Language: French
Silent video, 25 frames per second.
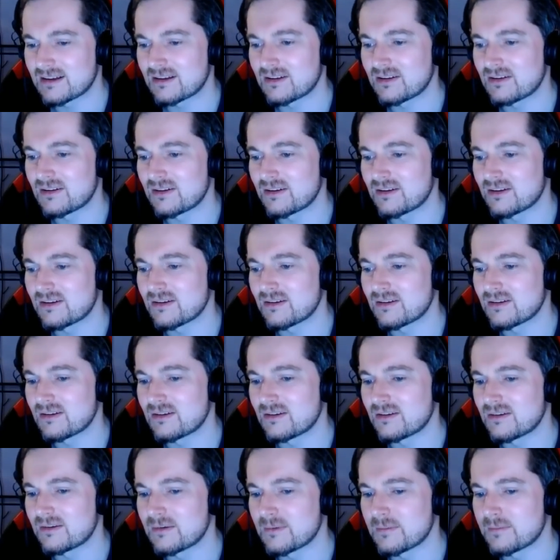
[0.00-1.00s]

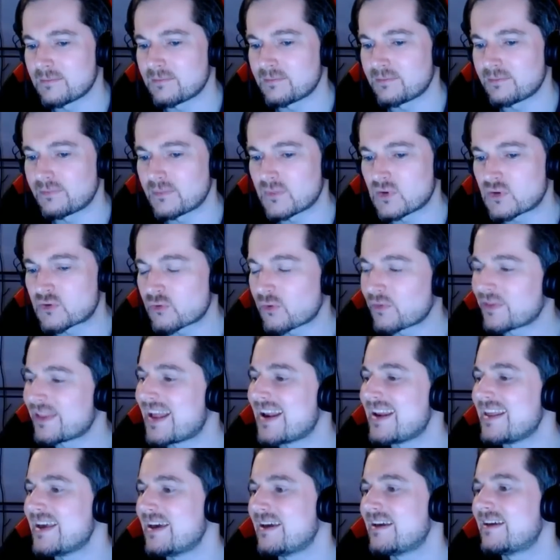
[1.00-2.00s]
euh,
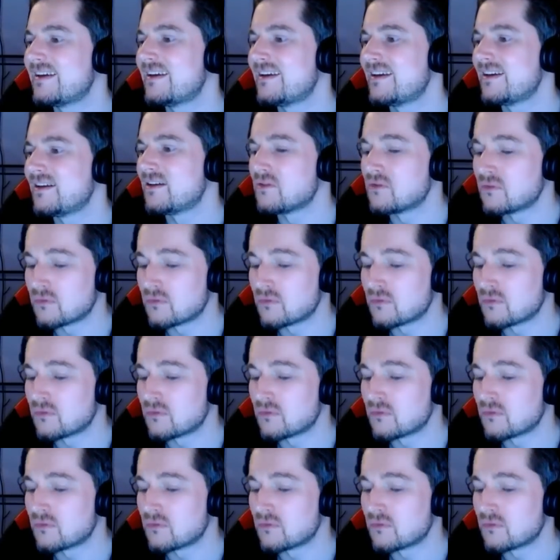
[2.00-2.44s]
journalier.